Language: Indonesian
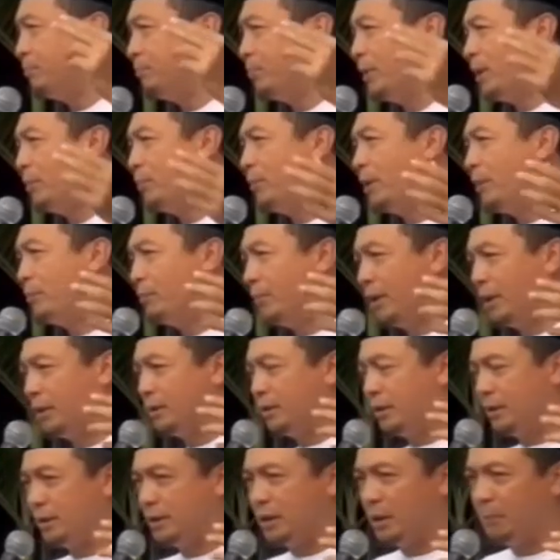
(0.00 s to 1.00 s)
Pak Bambang
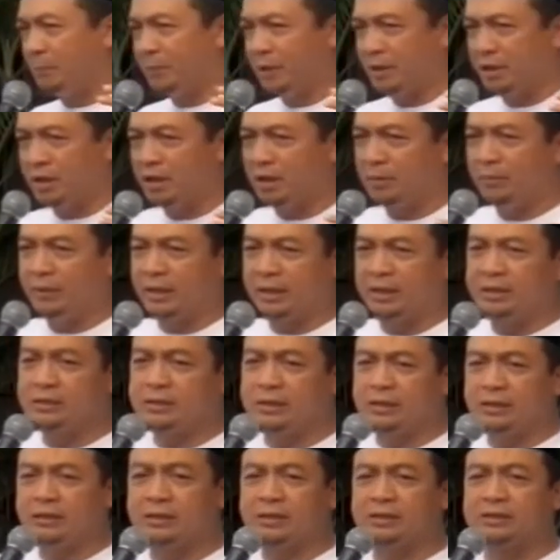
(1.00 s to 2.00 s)
dari KPK kemarin
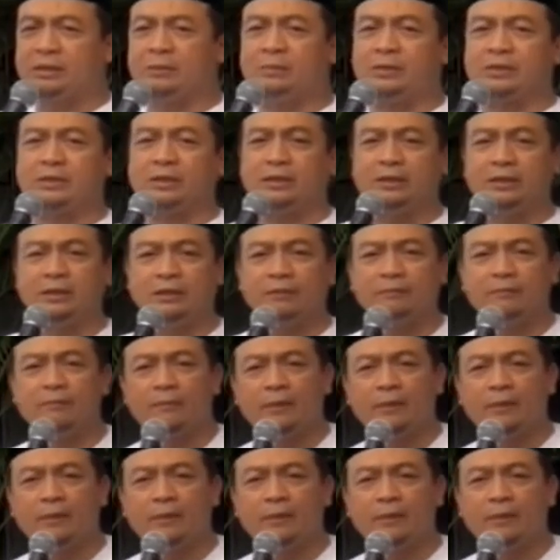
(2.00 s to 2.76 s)
cerita sama saya,